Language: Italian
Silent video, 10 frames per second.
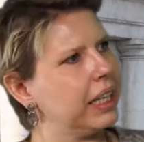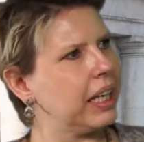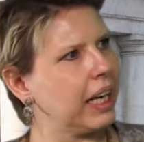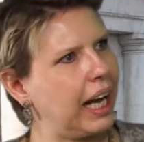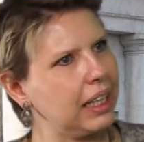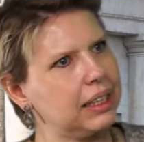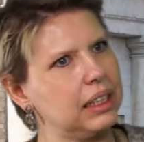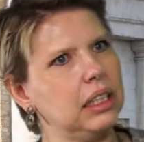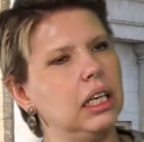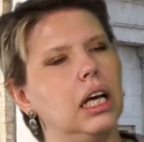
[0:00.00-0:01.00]
i
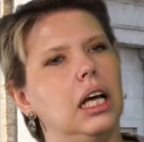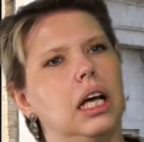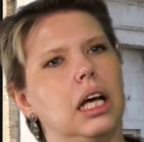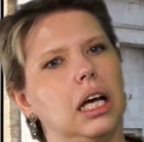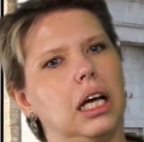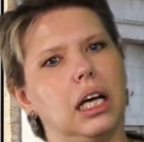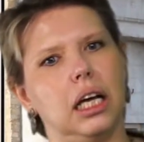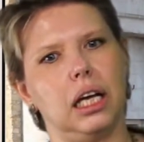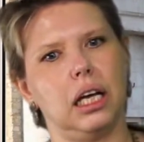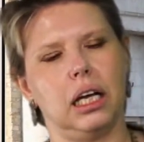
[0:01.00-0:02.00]
ragazzi eh,
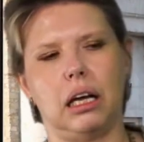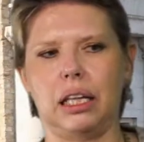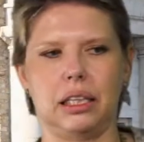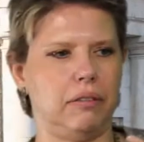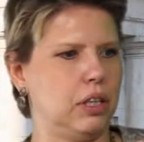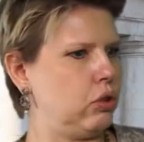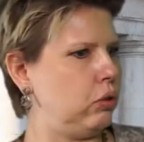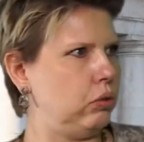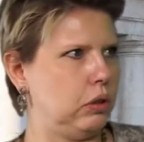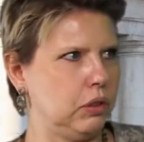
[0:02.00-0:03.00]
attraverso
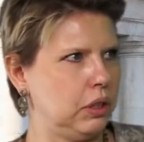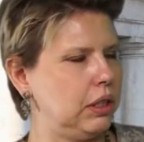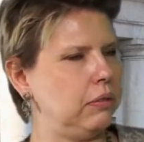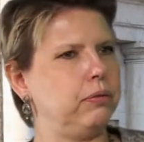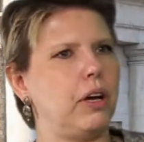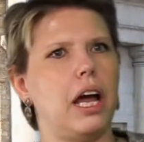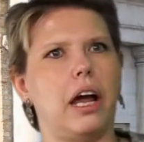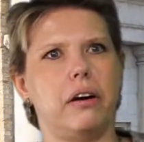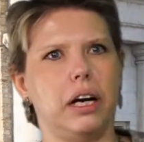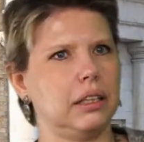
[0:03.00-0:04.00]
University
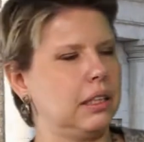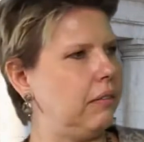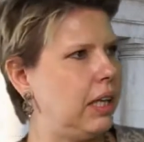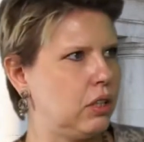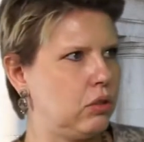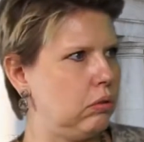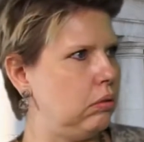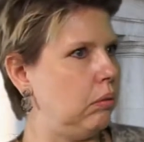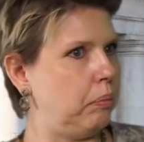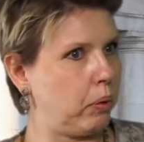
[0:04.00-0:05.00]
Fair,
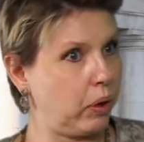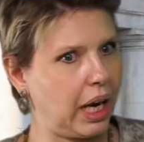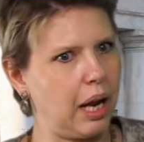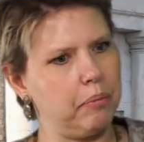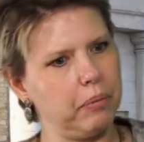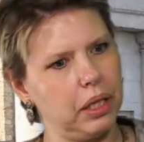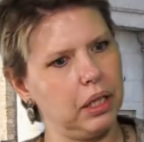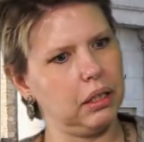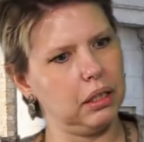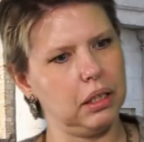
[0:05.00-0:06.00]
attraverso
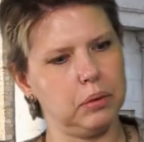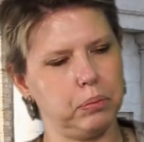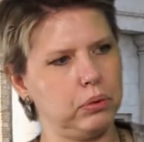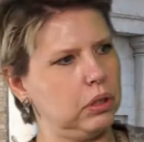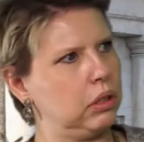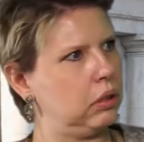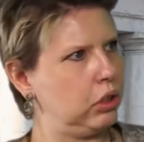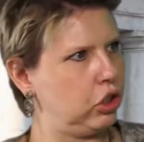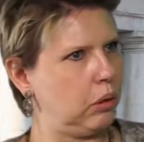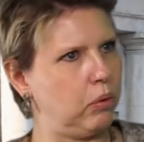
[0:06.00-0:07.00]
programmi di esposizione
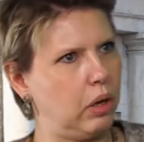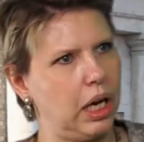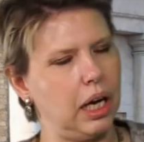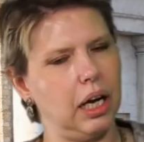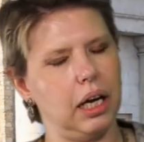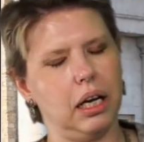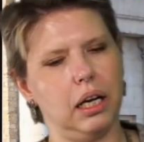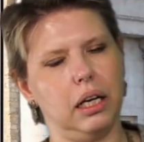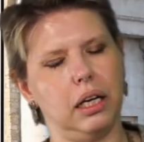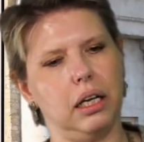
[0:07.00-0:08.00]
diciamo,
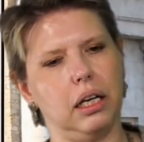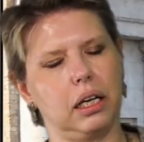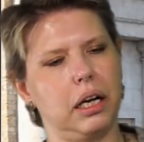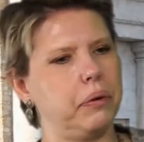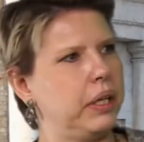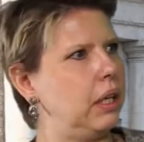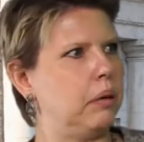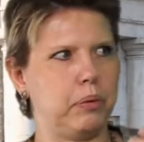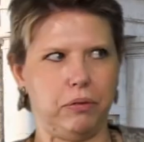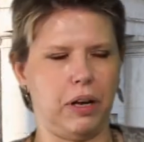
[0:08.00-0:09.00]
a, a career
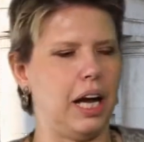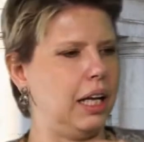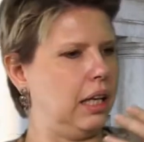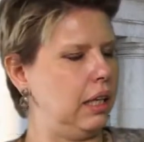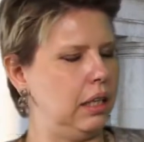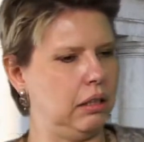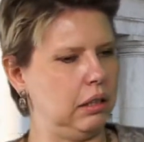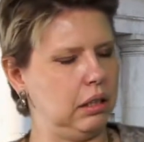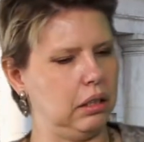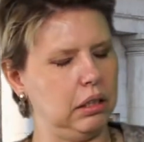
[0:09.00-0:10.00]

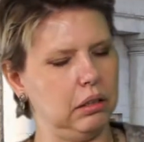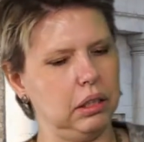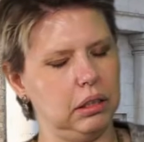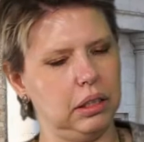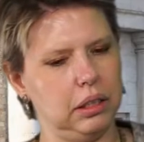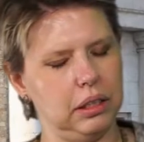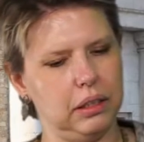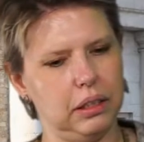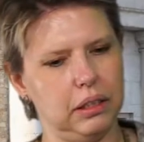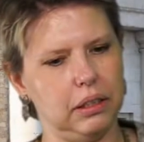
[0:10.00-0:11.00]
profile eh, di, di,
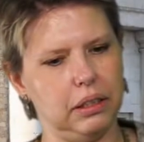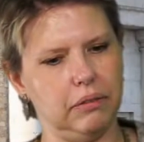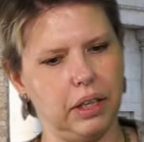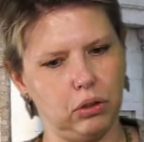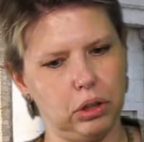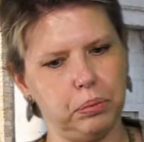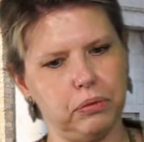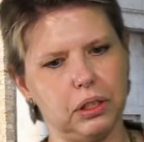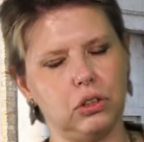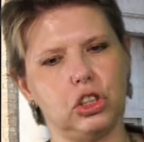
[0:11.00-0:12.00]
di, di, vario tipo e
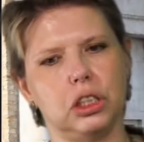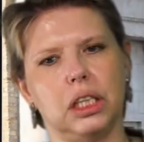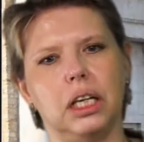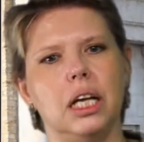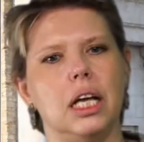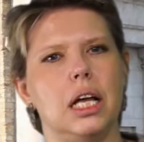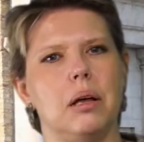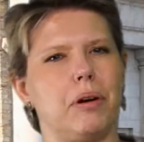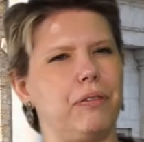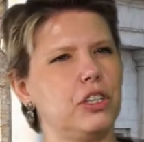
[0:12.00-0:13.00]
vario genere,
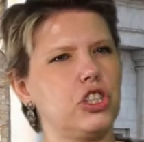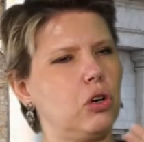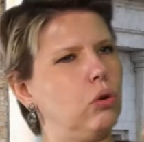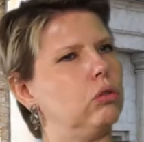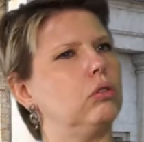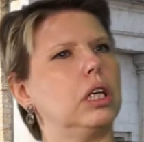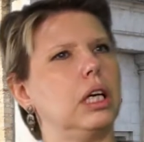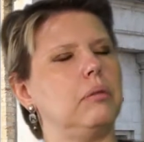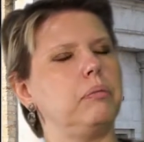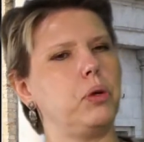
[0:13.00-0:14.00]
però faccia conto
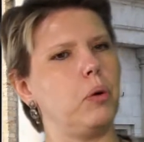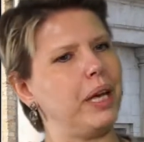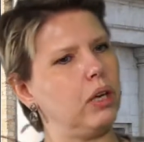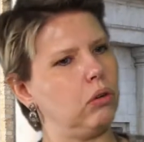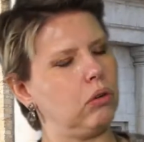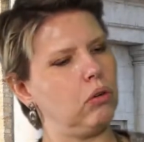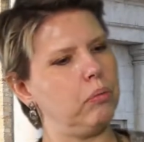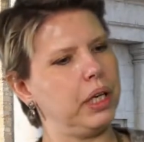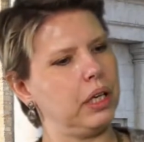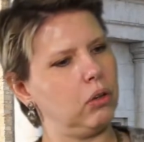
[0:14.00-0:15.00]
che più o meno
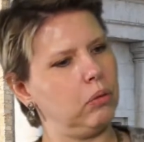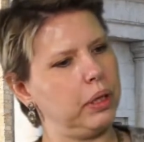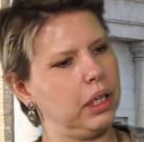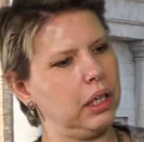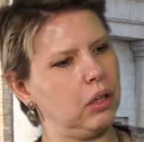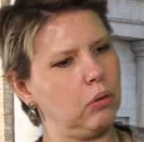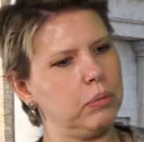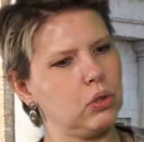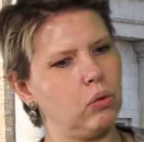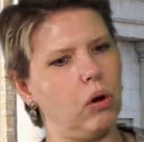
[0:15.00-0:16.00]
come, come,
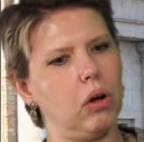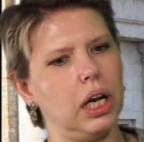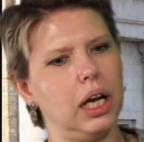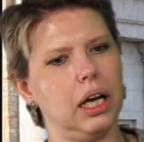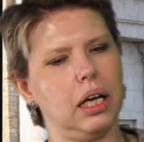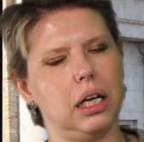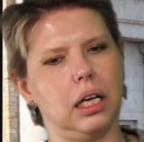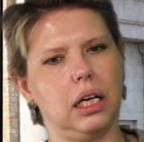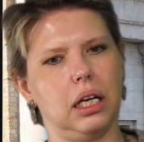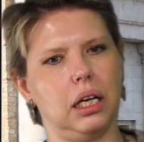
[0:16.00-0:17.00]
come
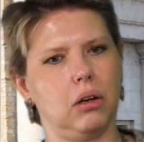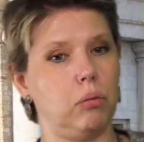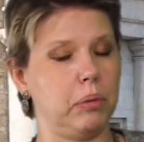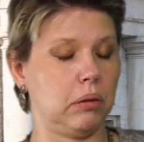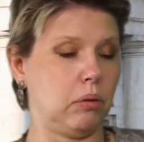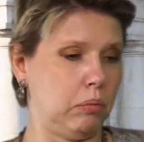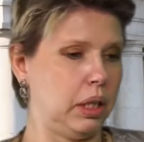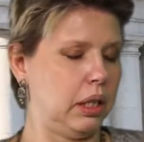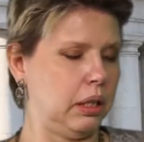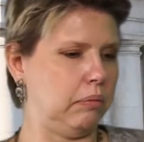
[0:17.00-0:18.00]
scuola, eh, come, come,
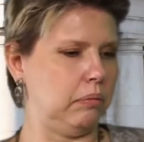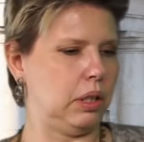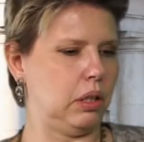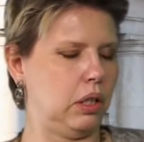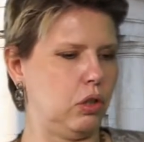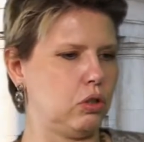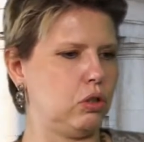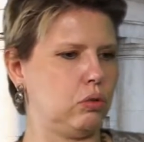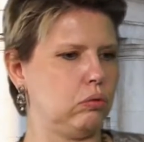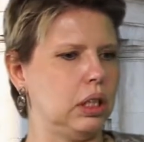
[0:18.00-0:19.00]
i
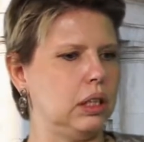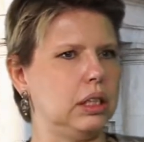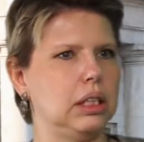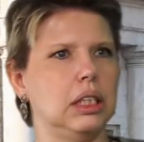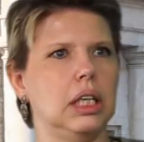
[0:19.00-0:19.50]
nostri studenti